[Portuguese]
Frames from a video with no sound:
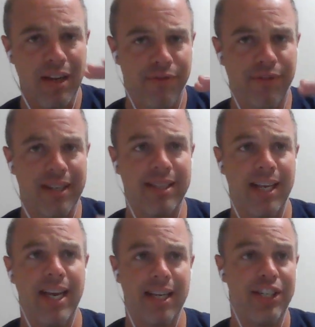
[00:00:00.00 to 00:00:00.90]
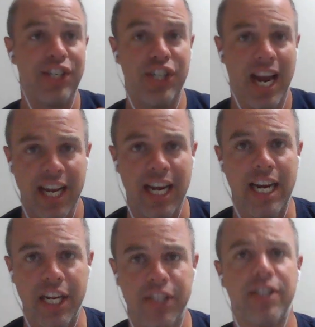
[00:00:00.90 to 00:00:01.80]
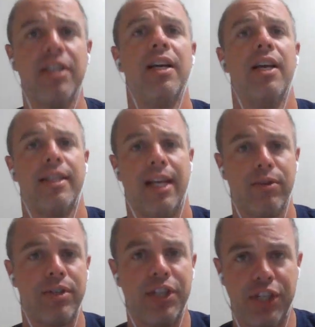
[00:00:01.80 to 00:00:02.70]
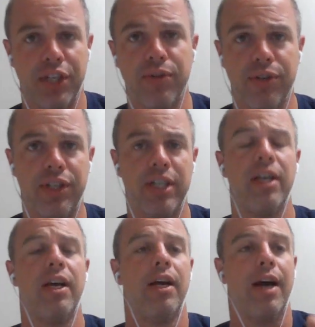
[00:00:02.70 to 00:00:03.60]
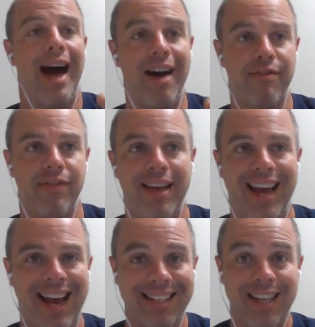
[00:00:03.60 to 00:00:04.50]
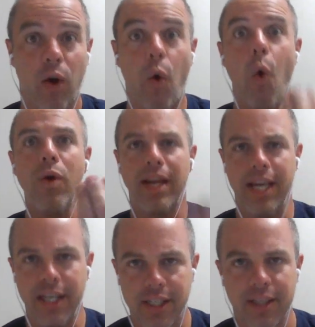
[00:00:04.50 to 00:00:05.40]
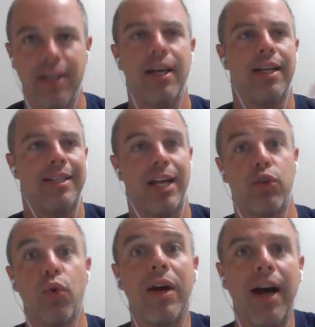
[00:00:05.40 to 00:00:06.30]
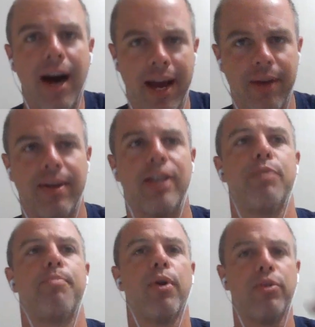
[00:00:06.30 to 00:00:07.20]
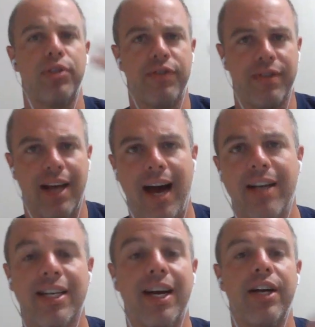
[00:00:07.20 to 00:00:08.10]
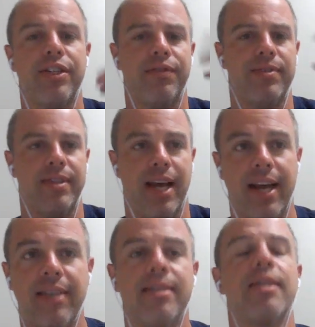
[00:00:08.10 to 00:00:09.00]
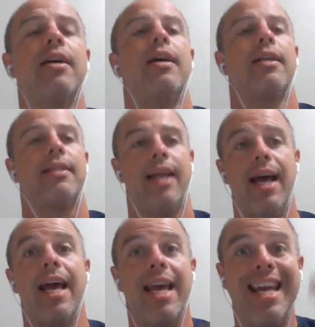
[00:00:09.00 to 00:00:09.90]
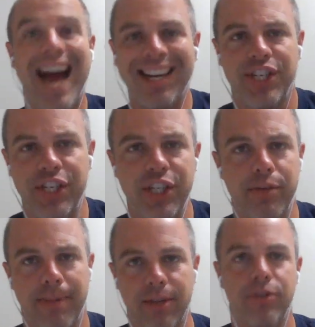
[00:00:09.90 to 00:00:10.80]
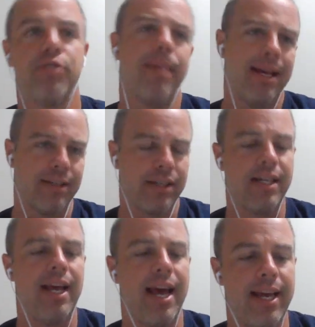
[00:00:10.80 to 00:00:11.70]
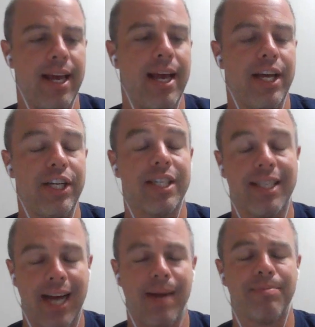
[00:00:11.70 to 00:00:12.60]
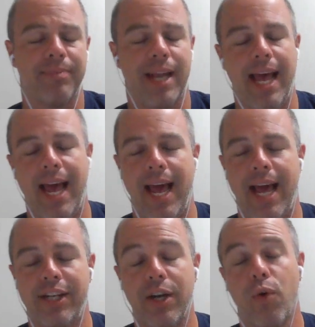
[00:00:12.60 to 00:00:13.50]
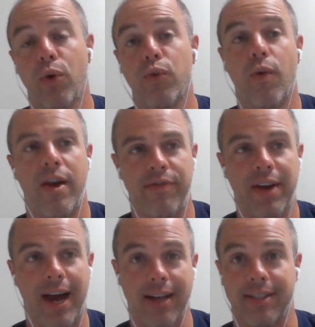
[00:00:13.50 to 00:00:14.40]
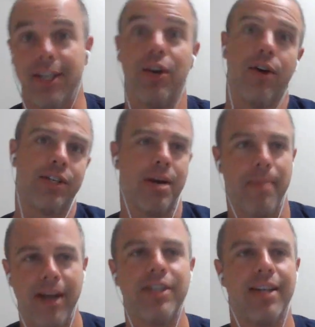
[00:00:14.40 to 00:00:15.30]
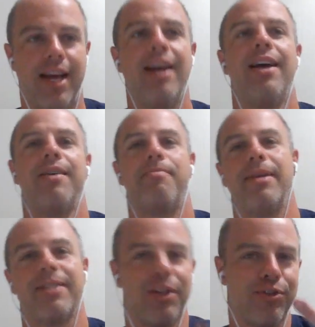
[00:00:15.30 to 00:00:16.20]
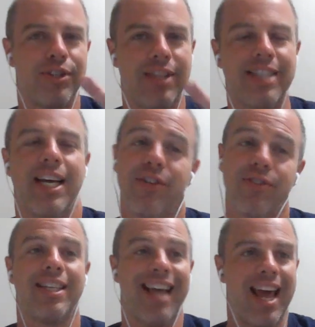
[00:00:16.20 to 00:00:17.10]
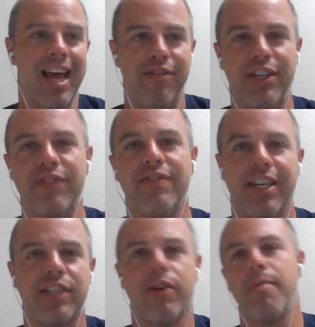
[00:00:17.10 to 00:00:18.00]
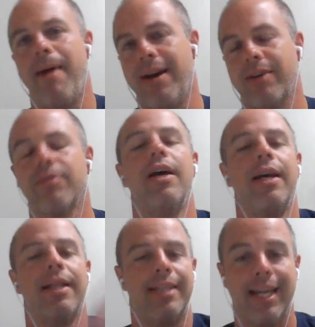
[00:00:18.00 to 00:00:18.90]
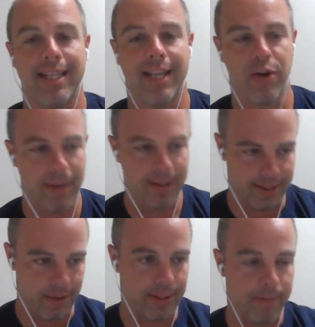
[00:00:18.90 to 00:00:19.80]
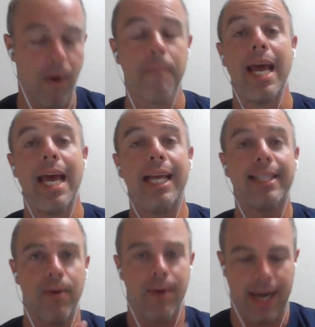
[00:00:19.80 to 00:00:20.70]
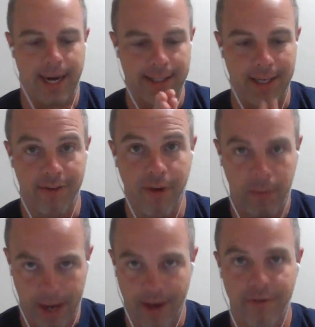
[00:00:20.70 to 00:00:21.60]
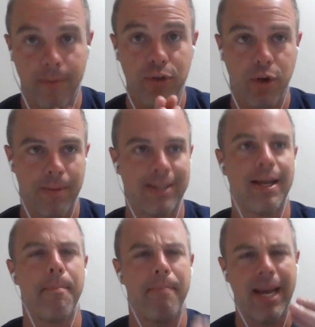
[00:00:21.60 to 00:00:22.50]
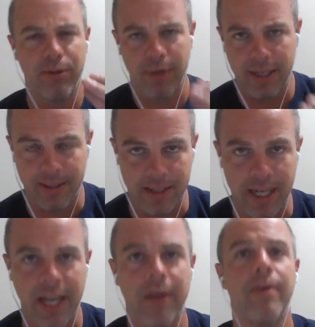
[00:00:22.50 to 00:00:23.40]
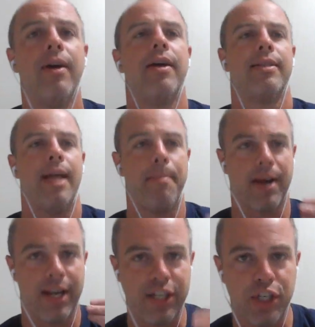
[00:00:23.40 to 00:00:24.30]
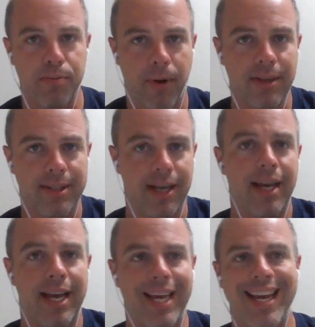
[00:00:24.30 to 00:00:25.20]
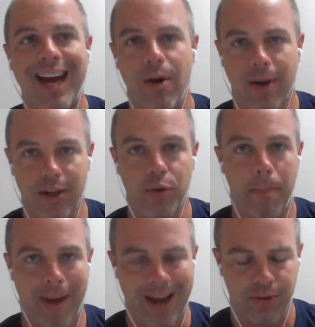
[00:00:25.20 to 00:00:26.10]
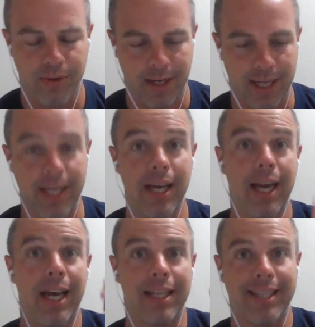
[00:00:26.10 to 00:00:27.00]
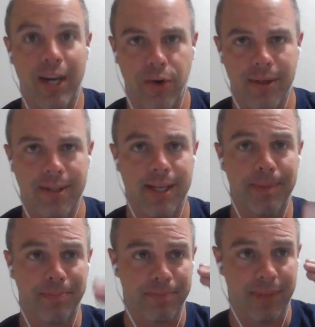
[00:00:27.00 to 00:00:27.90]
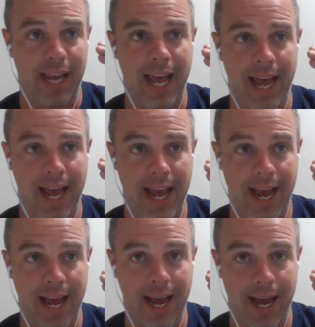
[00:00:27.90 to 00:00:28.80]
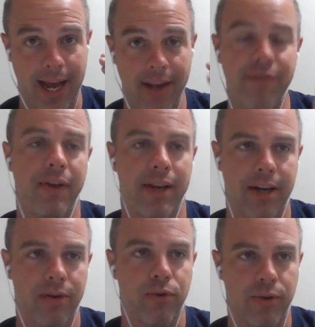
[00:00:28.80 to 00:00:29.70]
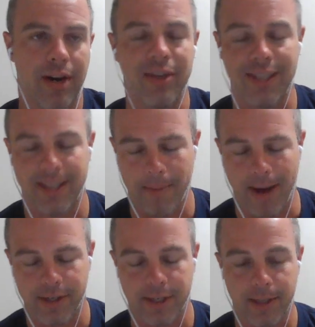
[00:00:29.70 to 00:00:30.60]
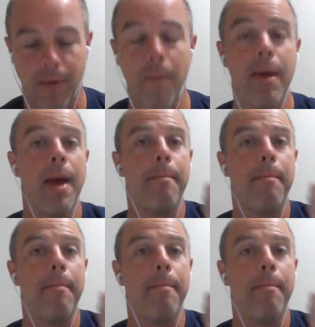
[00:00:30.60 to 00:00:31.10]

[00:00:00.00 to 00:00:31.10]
fazer esse checklist né, no sentido de haver essa conquista né, do ganho né, de produtividade, ganho de eficiência né, e atingimento de metas que aí está é, de acordo com a eficácia. E, logicamente, né, pensando nos três E's, você tem a efetividade, que é o impacto né, na nomeação, tá bom? Então, galera, assim, vamos lá. Vamos começar bem do inicinho, né, para que a gente possa ir galgando passos aqui na nossa é, enfim, na, na, nossa temática, tá bom?